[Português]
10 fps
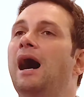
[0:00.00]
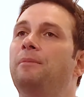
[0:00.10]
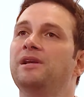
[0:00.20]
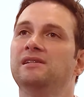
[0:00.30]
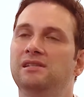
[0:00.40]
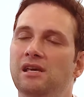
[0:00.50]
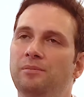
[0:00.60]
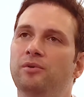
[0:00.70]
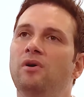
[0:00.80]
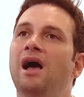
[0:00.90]
A
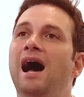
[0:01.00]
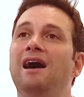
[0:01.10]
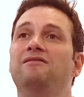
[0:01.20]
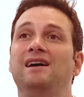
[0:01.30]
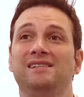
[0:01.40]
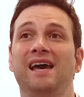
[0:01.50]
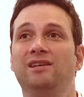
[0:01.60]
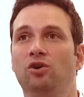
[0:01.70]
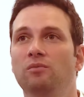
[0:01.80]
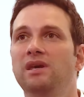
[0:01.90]
princípio, a
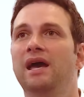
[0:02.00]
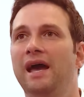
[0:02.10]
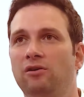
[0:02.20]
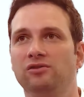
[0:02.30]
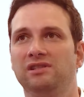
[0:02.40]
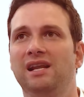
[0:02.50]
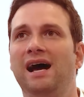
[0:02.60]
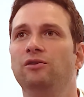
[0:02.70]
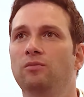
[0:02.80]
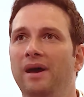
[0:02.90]
vasectomia é
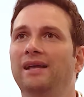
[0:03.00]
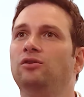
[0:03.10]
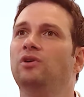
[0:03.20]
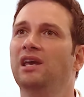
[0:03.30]
considerada um método